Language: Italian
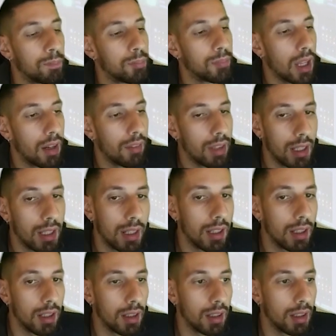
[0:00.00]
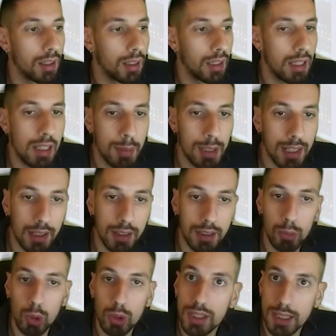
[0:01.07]
avere
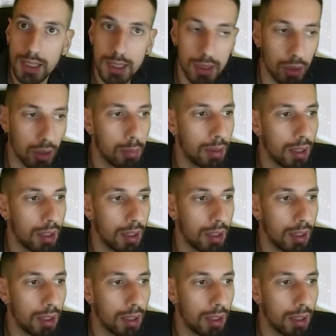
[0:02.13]
illimitate multisessioni